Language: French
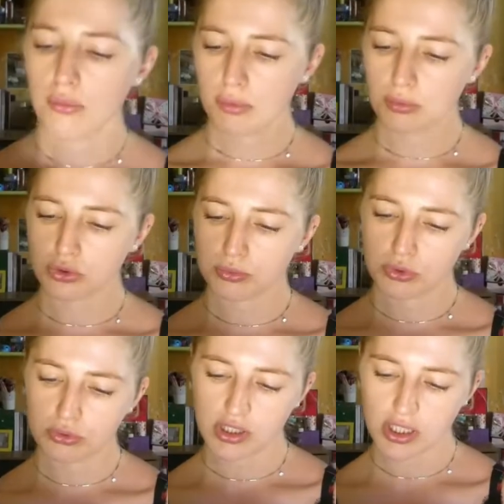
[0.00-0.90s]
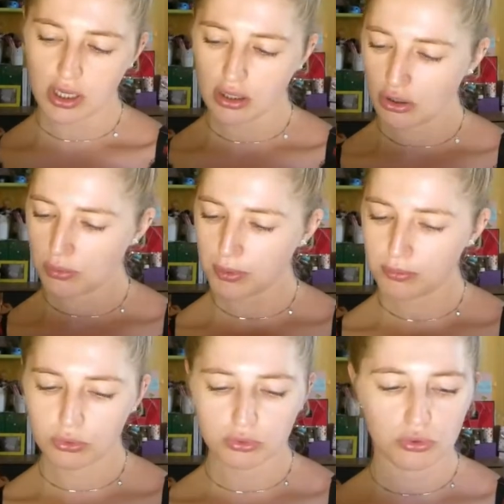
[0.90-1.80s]
mais bon je me suis dit, il y a quand même
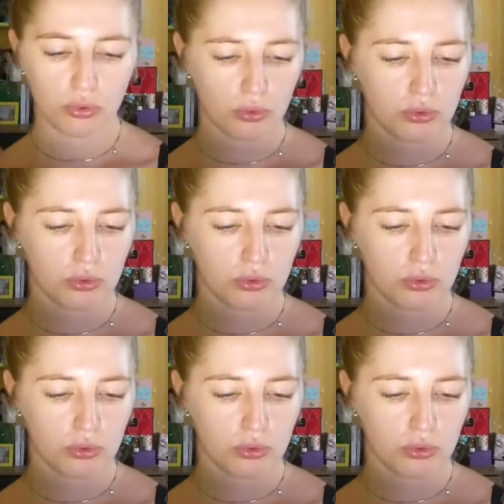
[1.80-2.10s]
beaucoup de,